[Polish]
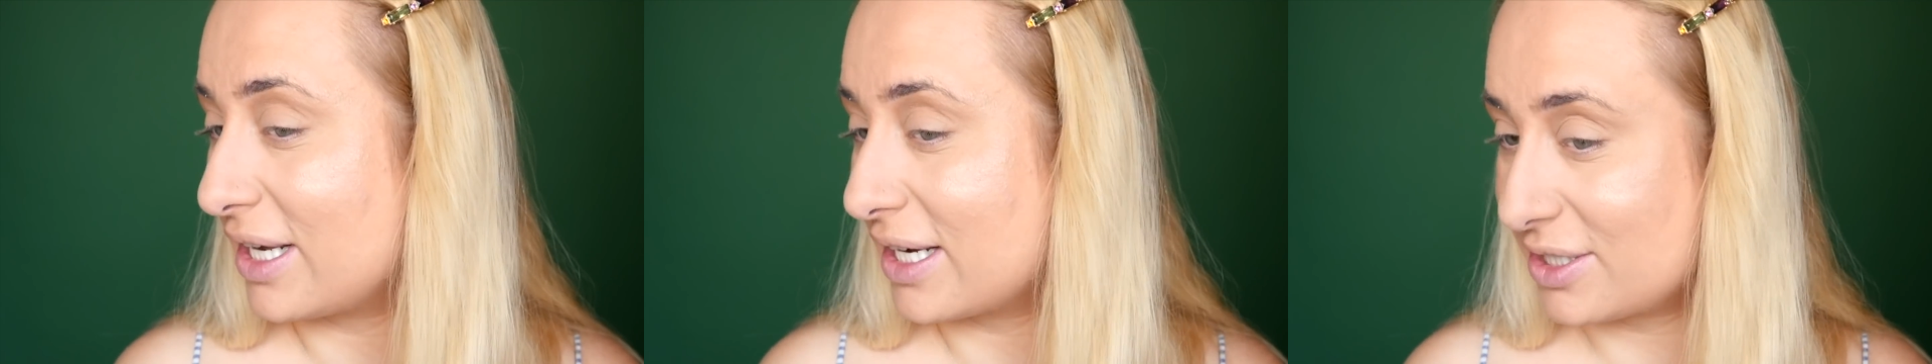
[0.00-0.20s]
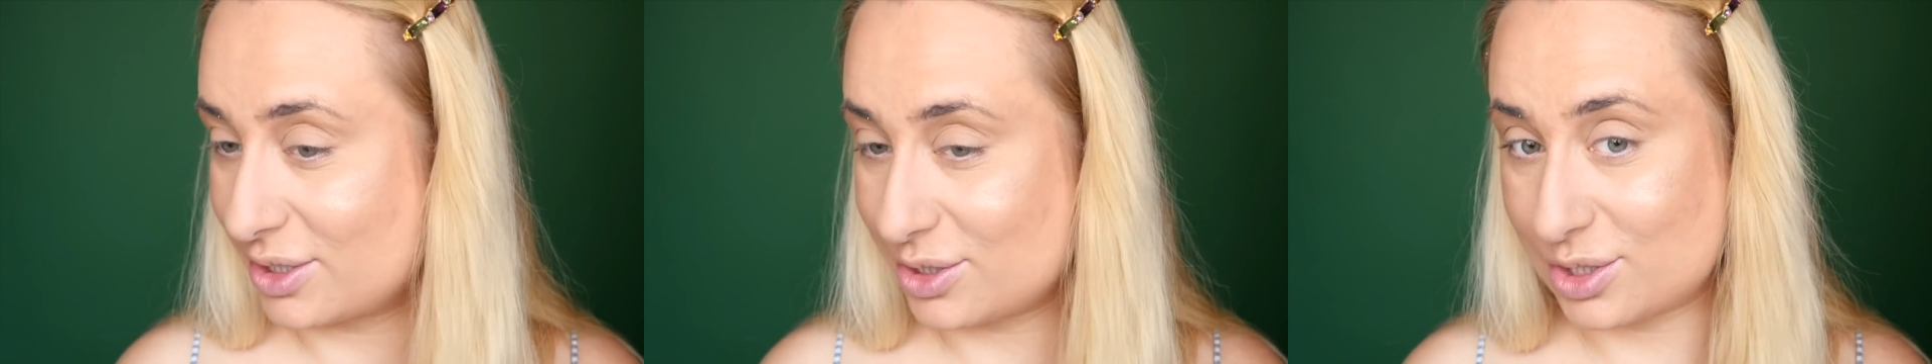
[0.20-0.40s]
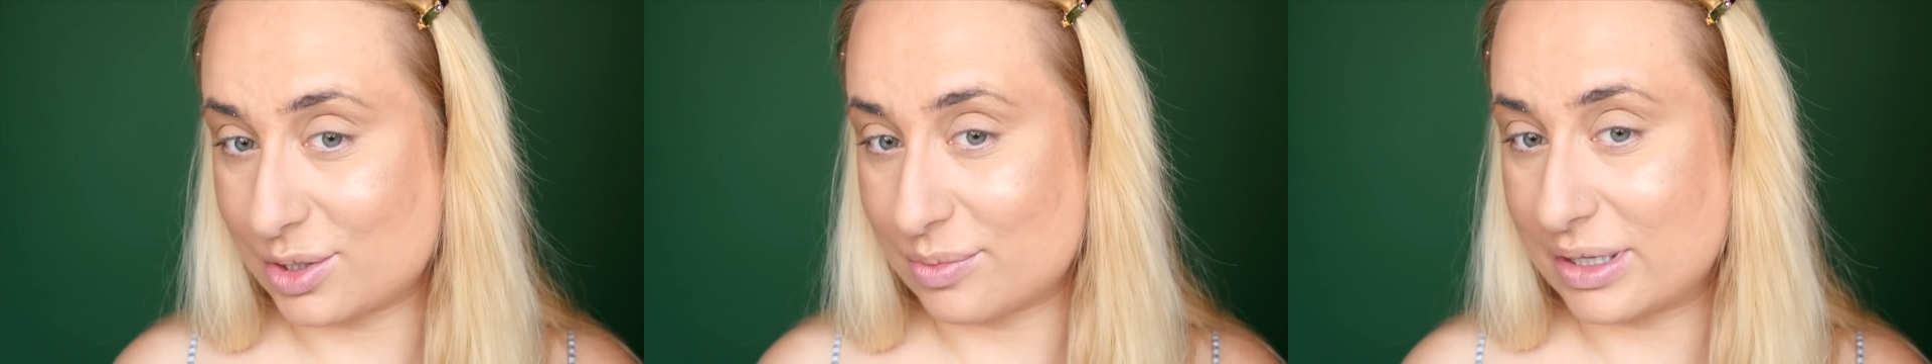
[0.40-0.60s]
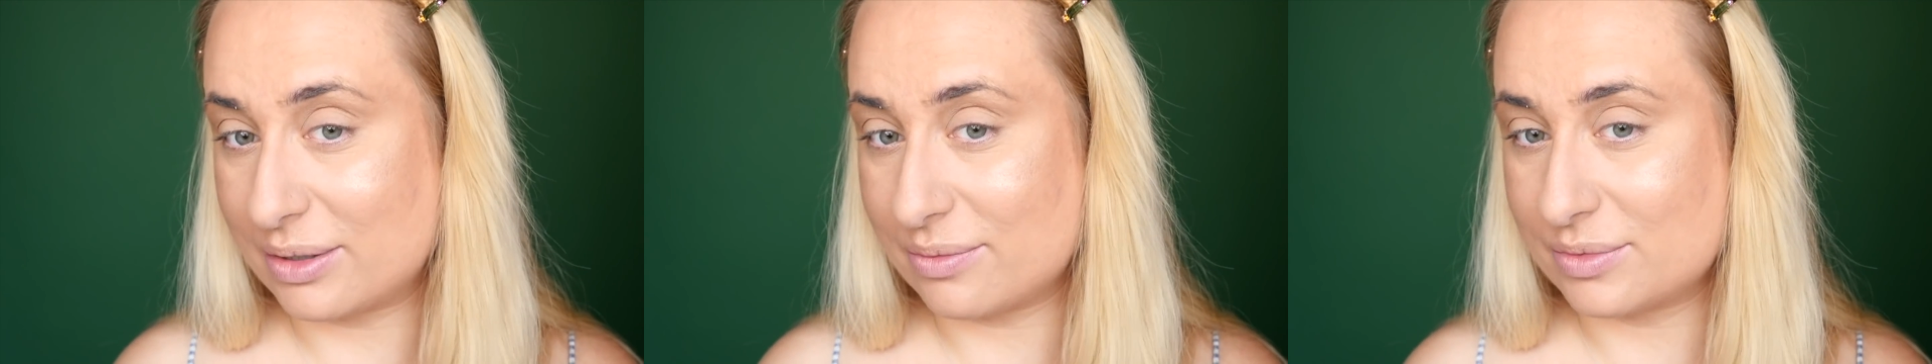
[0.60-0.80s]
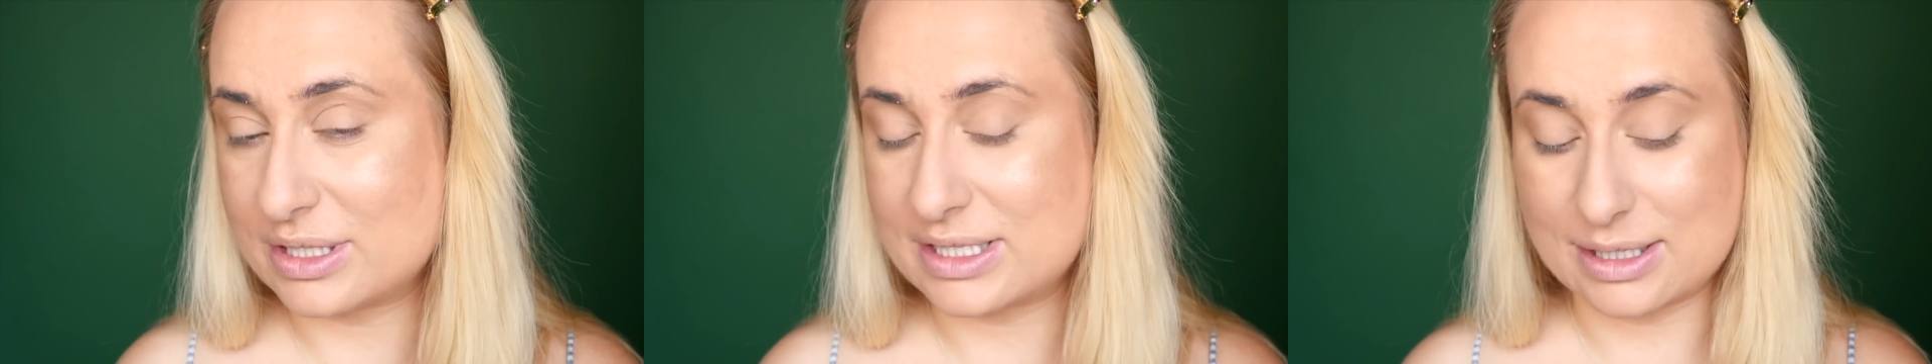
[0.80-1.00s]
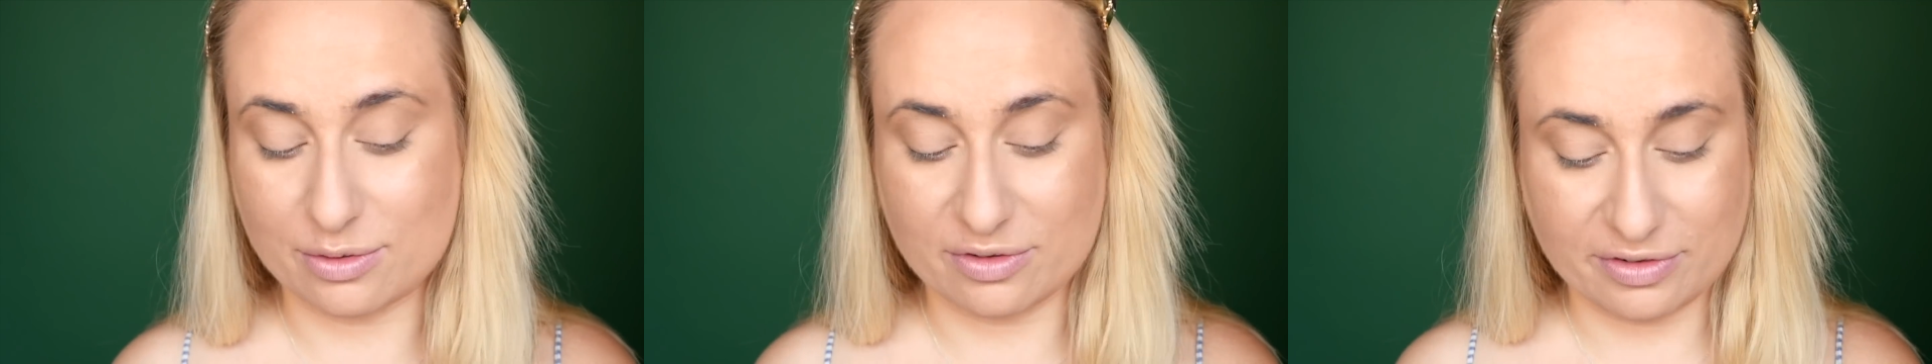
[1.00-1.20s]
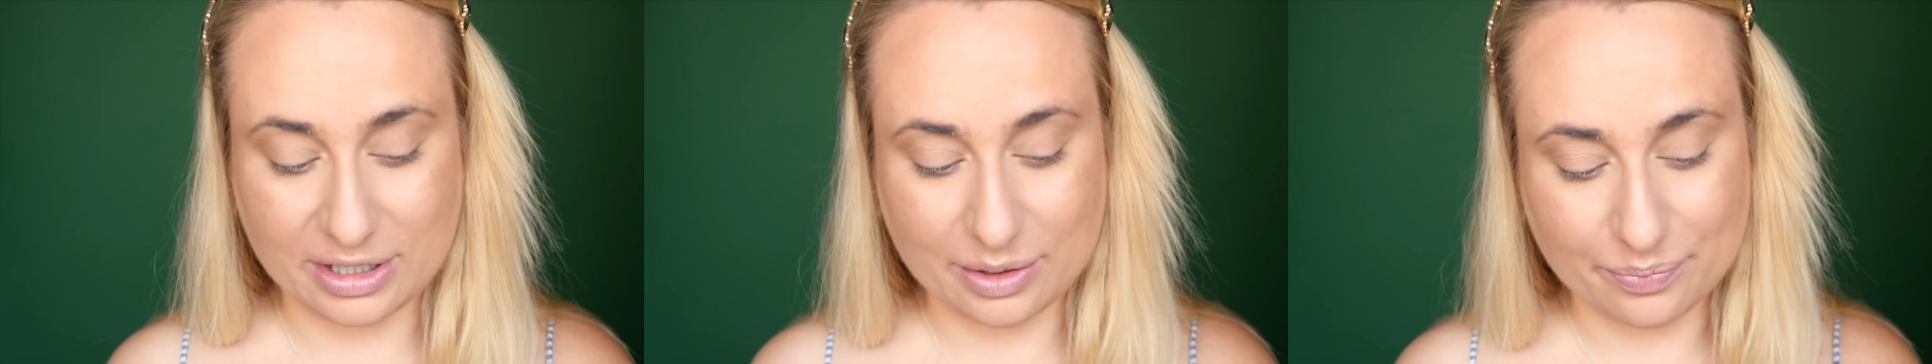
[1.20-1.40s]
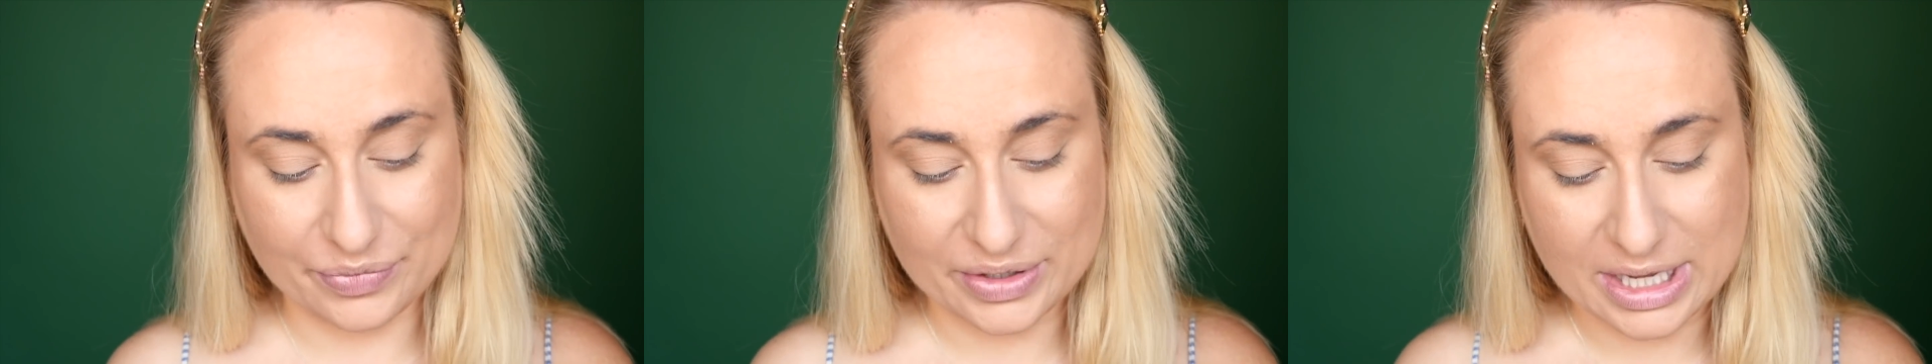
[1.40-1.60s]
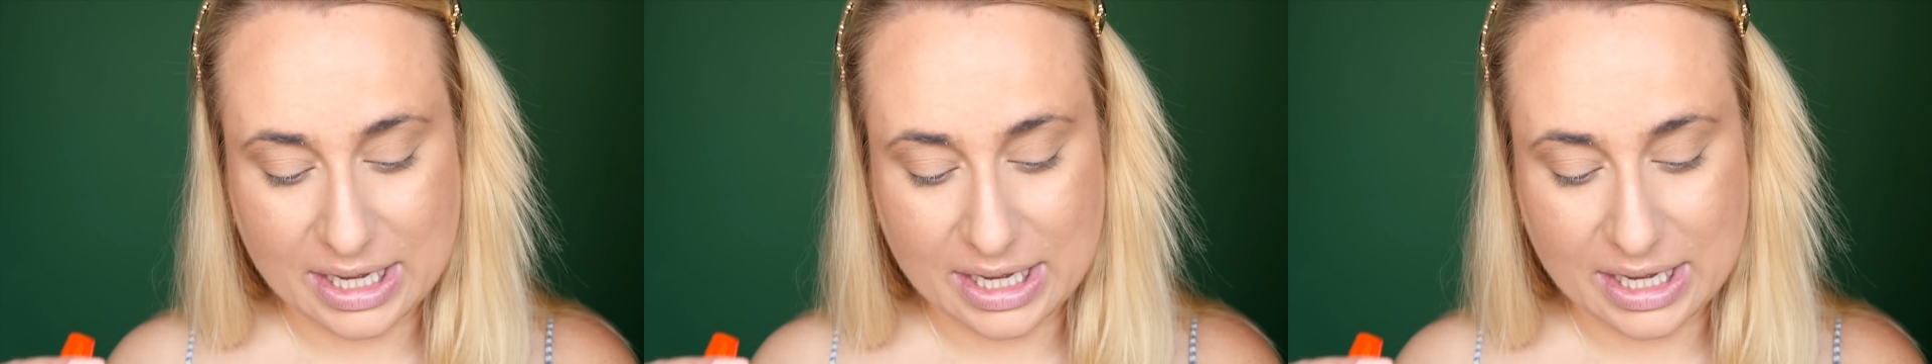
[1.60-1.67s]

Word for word: jak się trzyma przez cały film.